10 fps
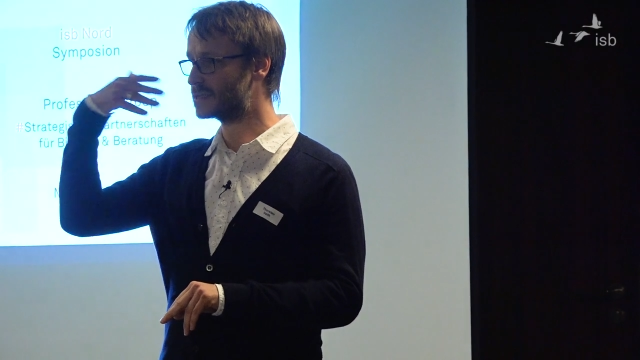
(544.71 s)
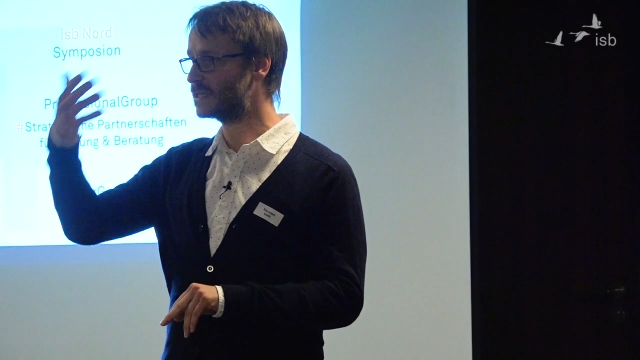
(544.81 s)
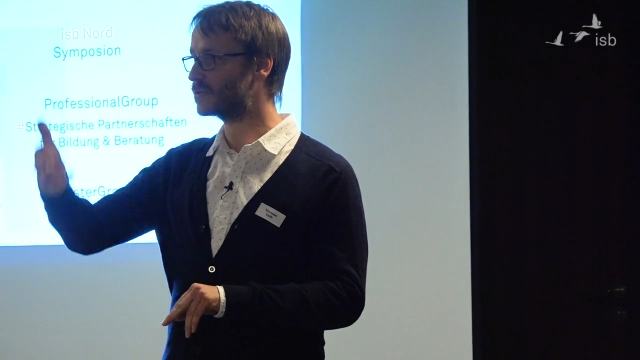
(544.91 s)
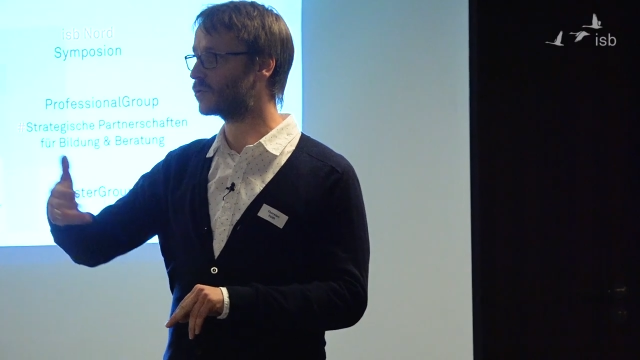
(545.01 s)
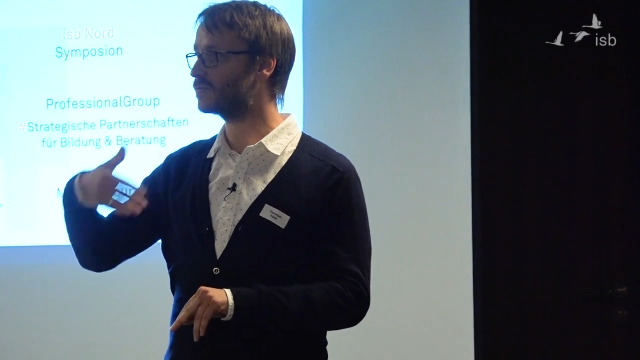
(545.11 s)
ins
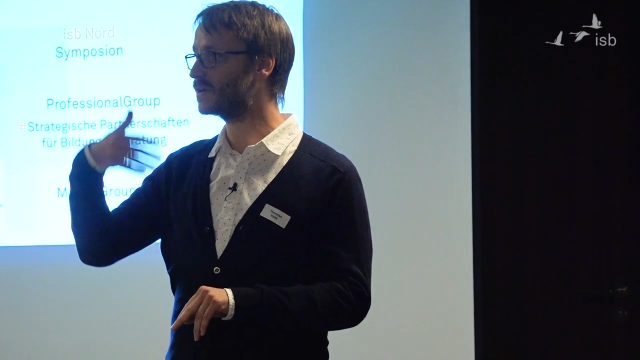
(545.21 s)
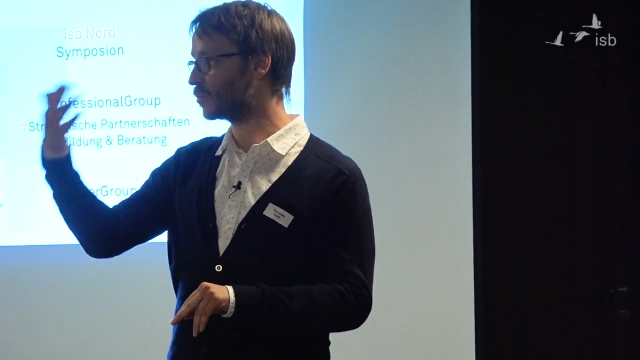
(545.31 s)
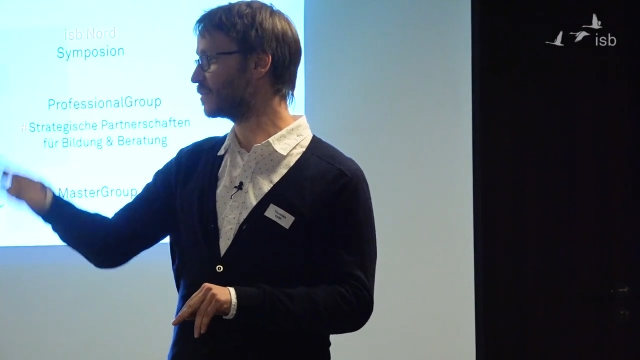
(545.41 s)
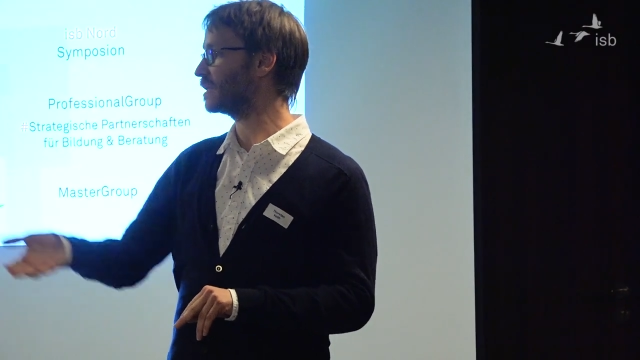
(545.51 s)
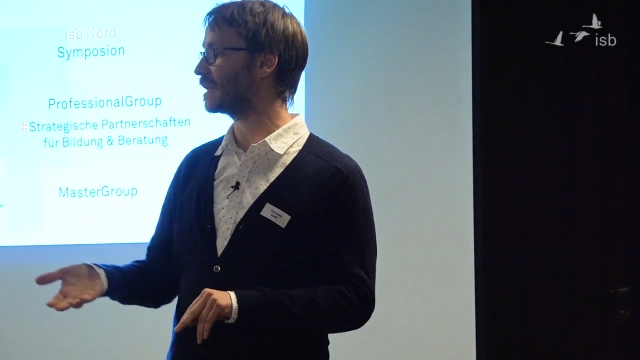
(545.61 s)
Licht holen, wie
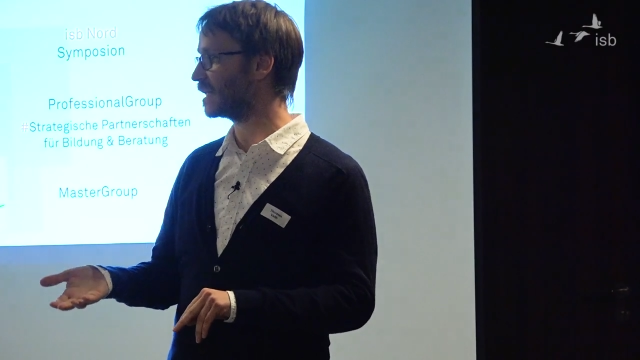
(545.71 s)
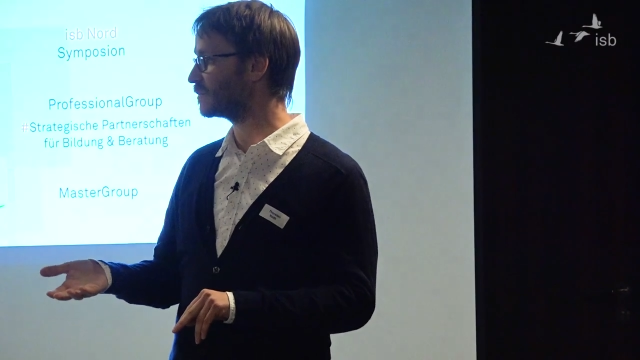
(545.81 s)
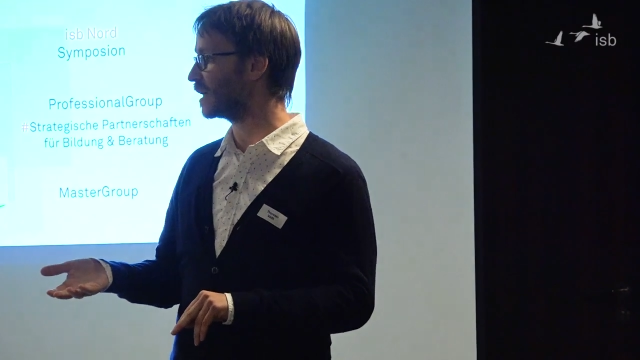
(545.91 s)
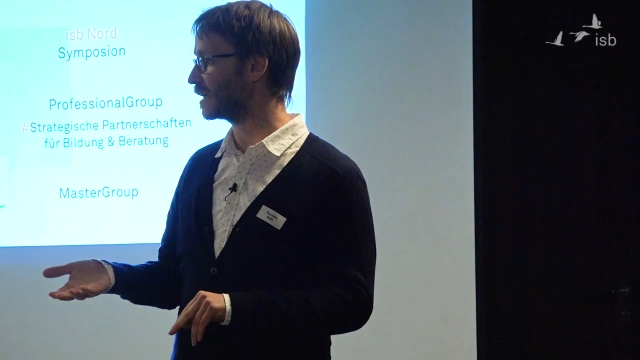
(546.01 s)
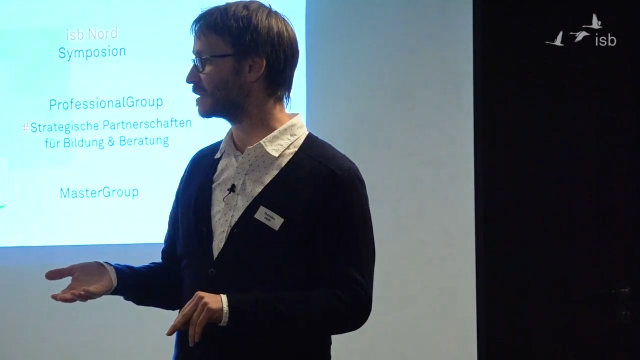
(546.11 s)
kommen die
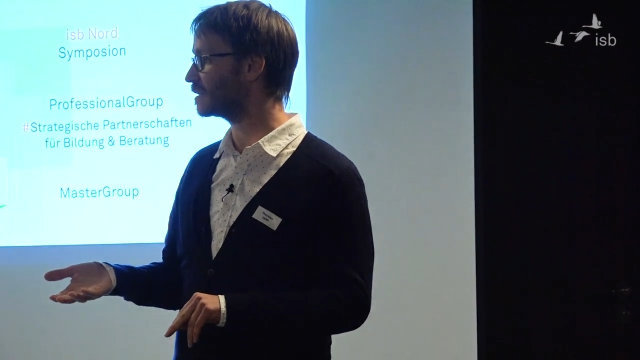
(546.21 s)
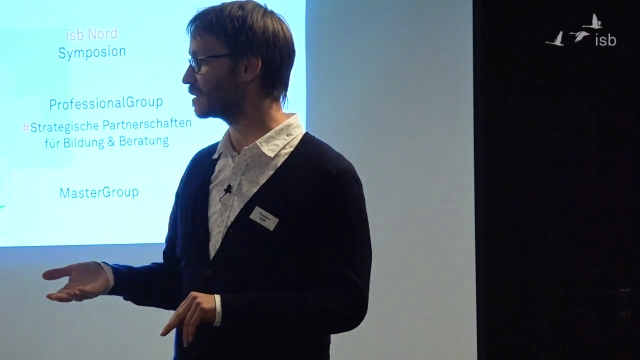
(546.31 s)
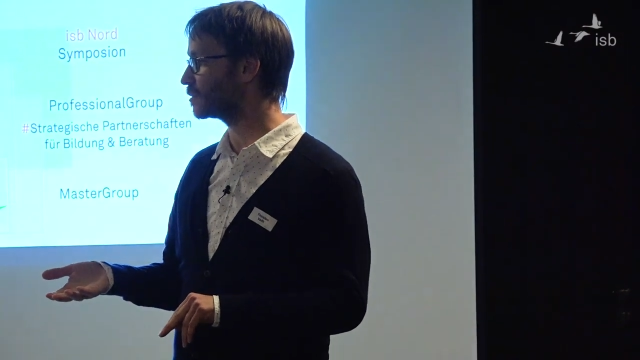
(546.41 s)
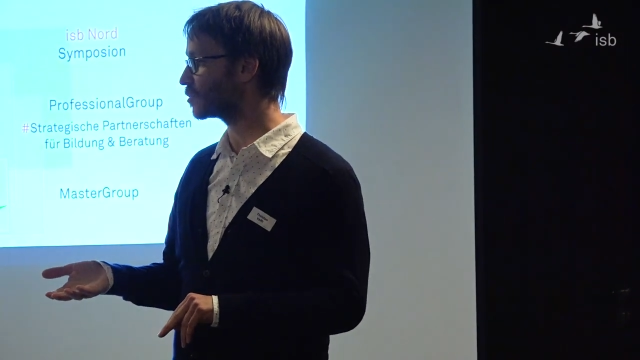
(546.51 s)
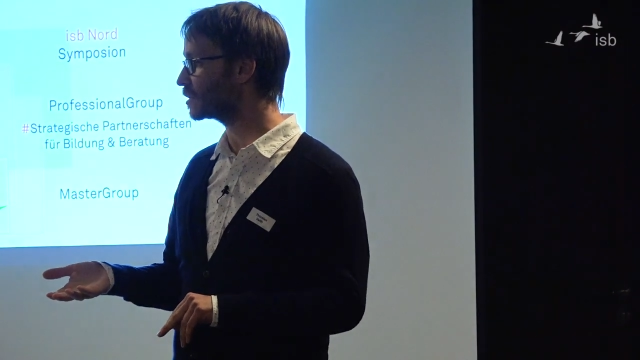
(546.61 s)
Teilnehmer eigentlich in
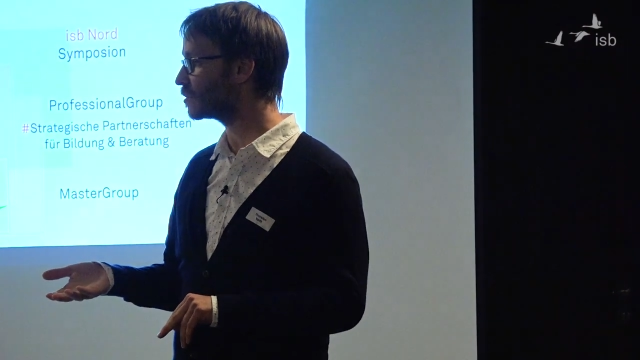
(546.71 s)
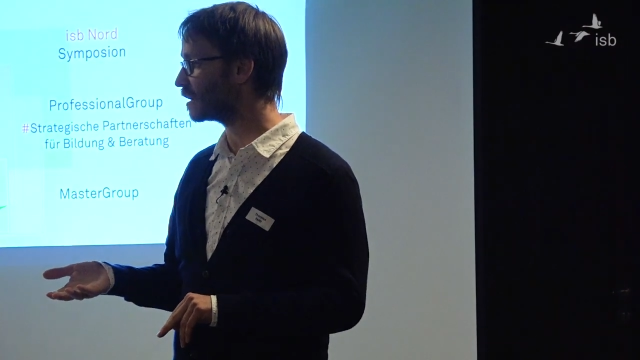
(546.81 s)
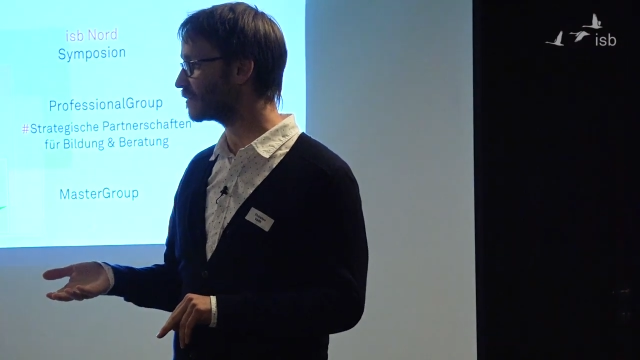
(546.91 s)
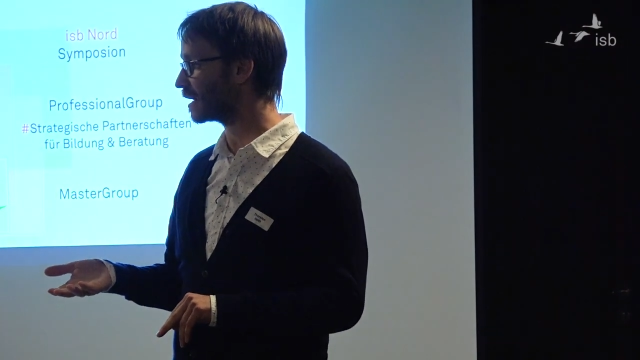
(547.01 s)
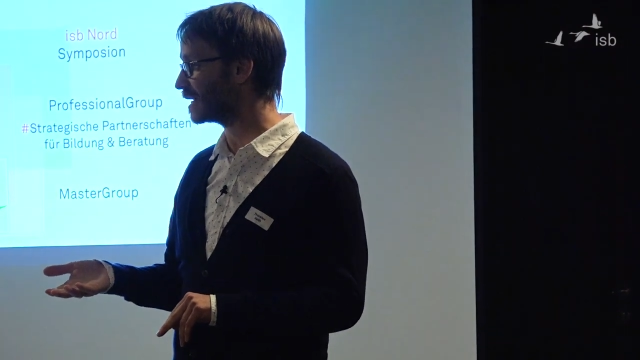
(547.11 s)
die
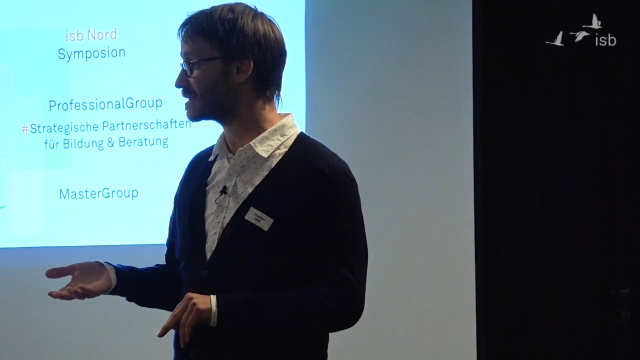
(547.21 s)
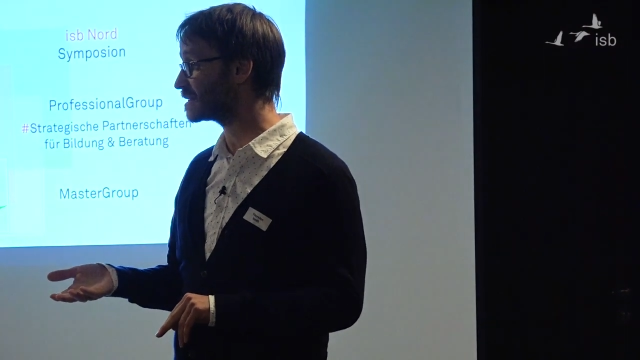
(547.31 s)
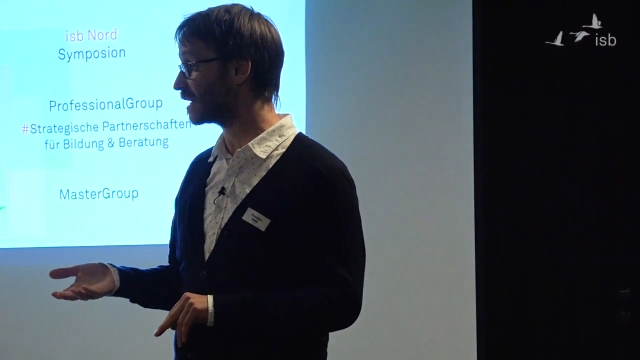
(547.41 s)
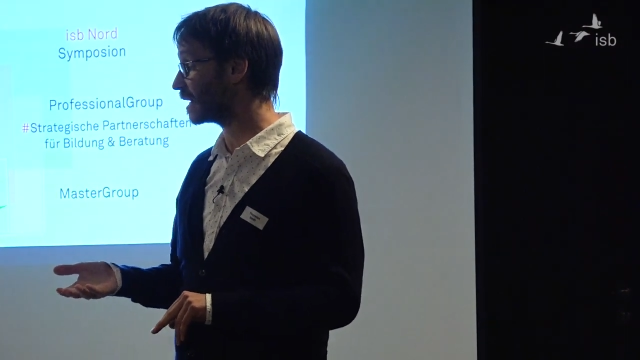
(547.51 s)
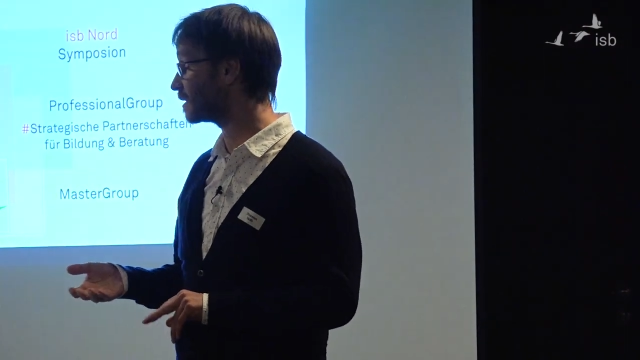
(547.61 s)
Curricula, wie reisen sie